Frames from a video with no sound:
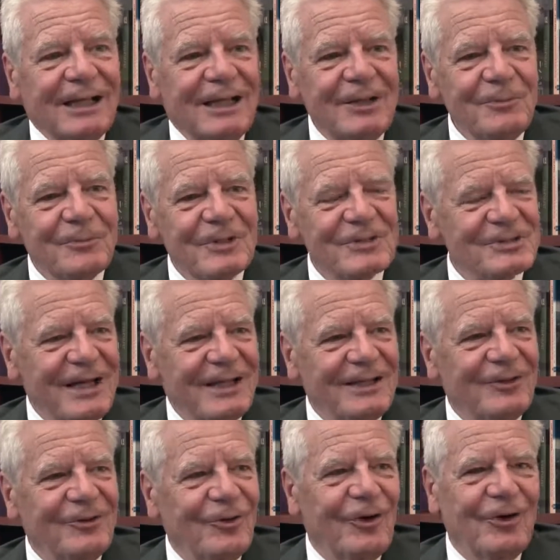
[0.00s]
gibt es
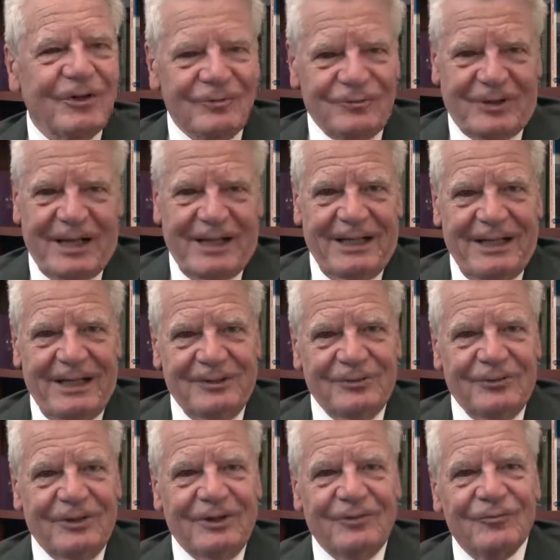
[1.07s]
eine neue Freiheit.
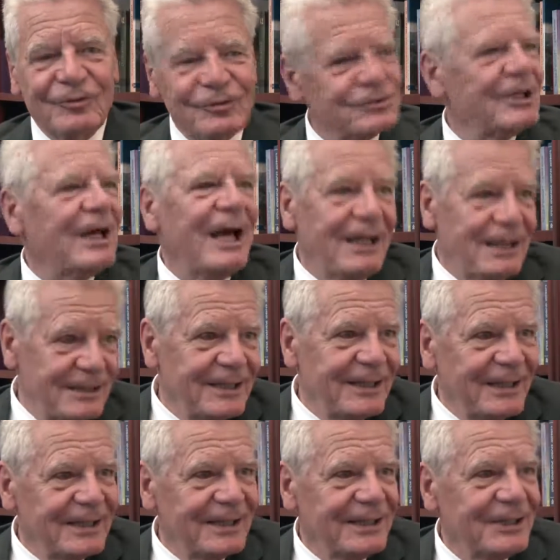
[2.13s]
Und ich wünsche all
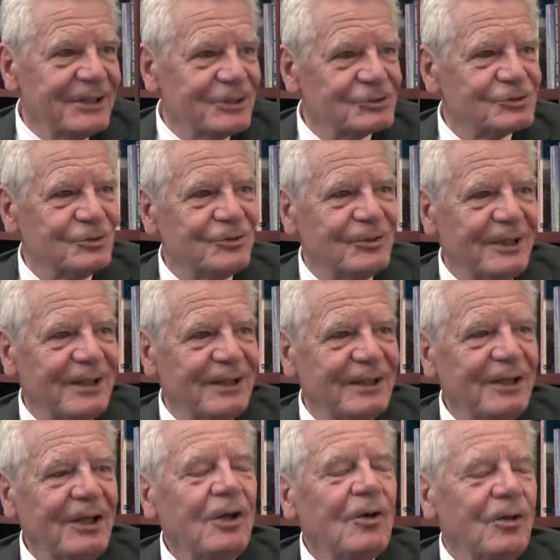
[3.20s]
denen, die hier
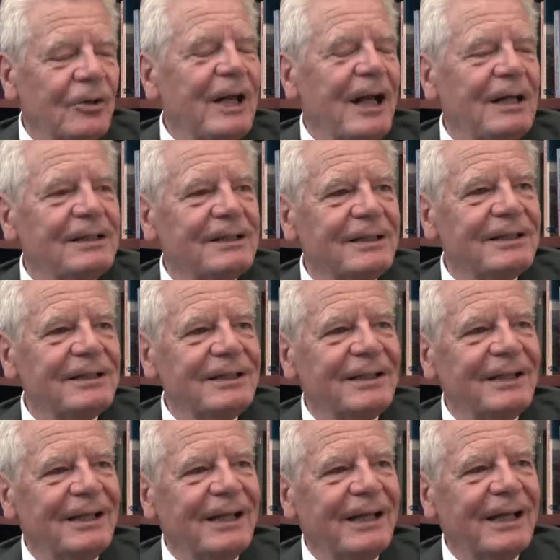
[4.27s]
studieren und all denen, die
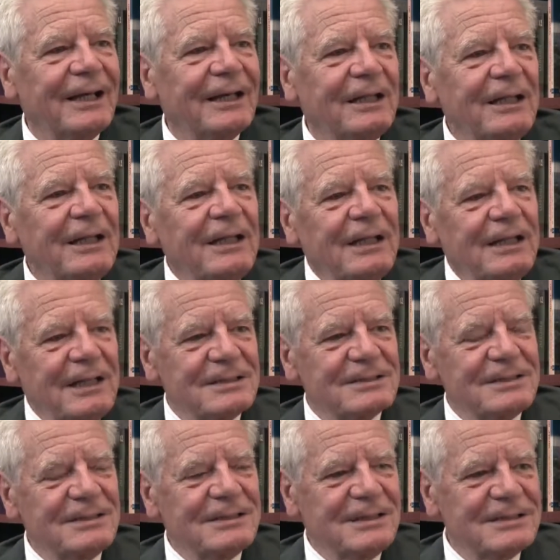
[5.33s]
hier lehren,
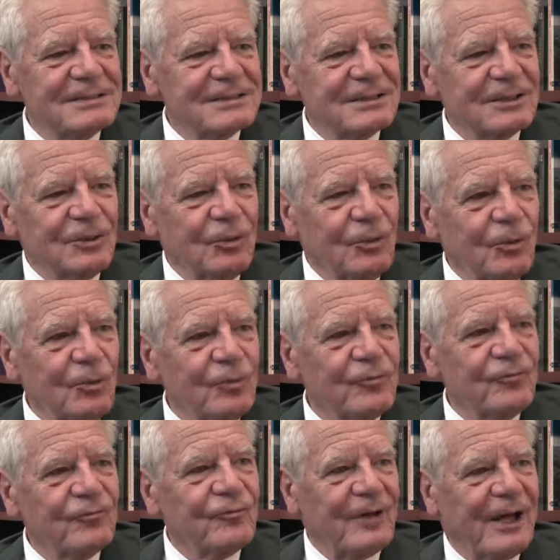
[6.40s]
dass sie diesen
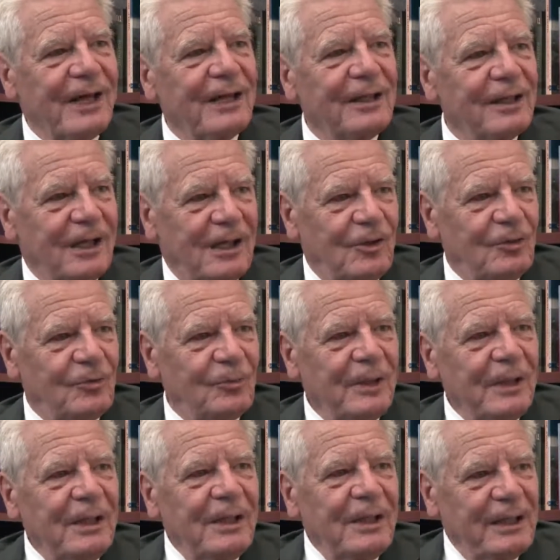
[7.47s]
großen freien Raum
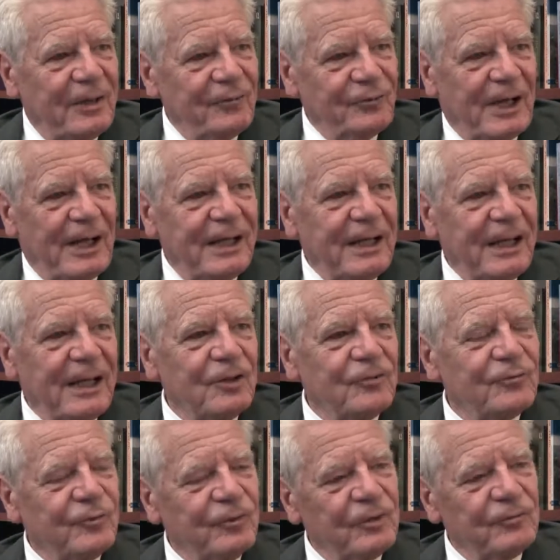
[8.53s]
der
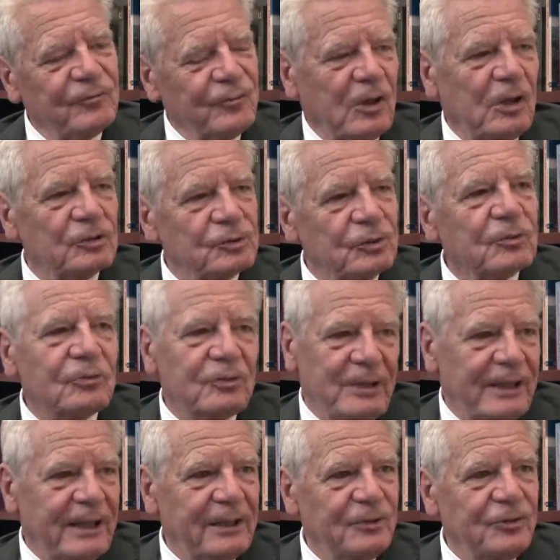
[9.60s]
Freiheit für die Forschung
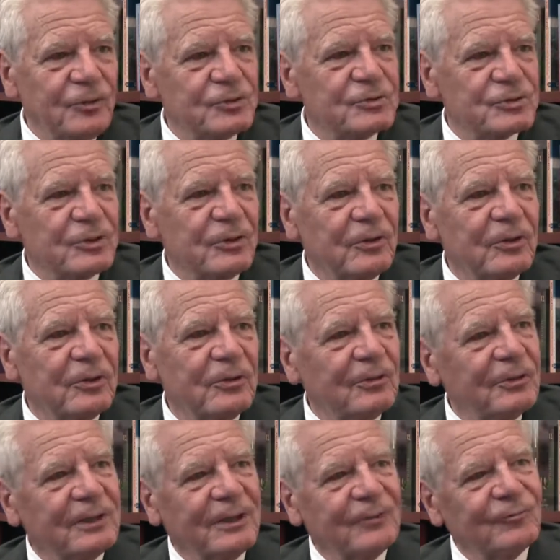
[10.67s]
und Lehre nutzen können.
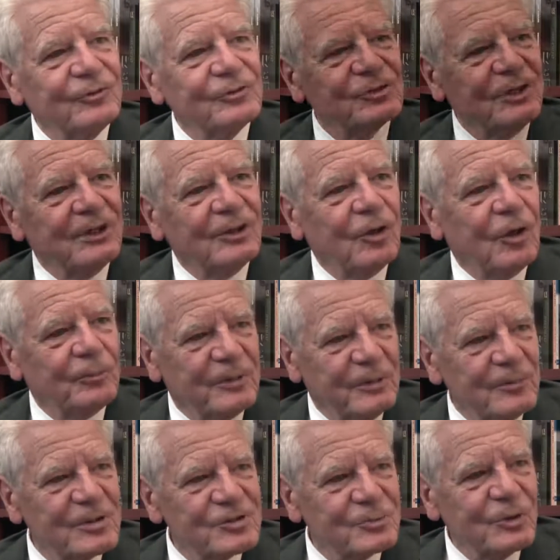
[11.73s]
Und ich wünsche Ihnen
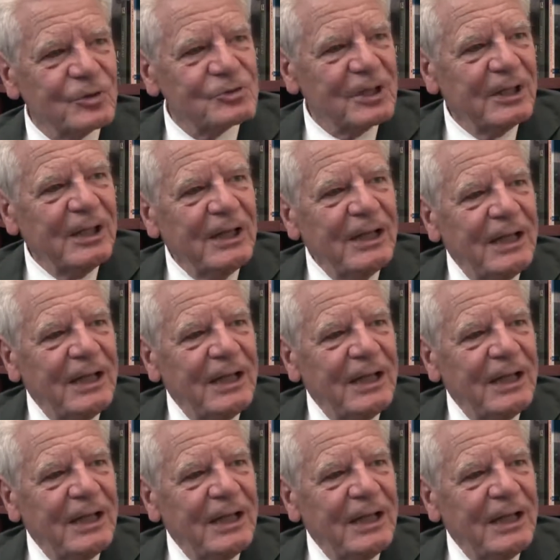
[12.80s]
Optimismus,